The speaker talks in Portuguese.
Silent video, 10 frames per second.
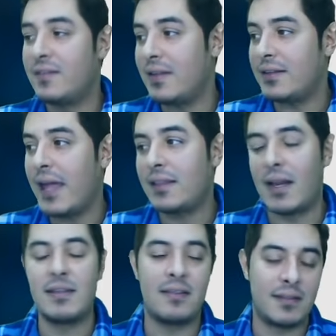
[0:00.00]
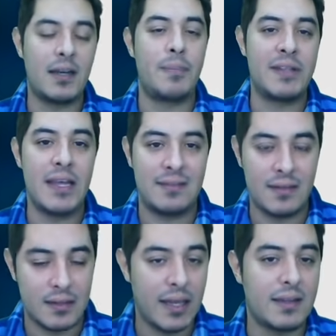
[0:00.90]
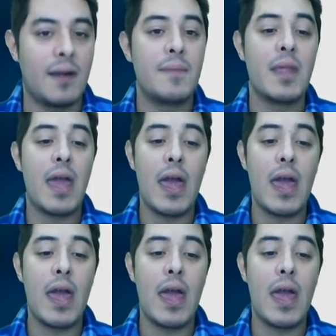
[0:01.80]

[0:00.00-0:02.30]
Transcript: 70, né, da estrela PDS 70,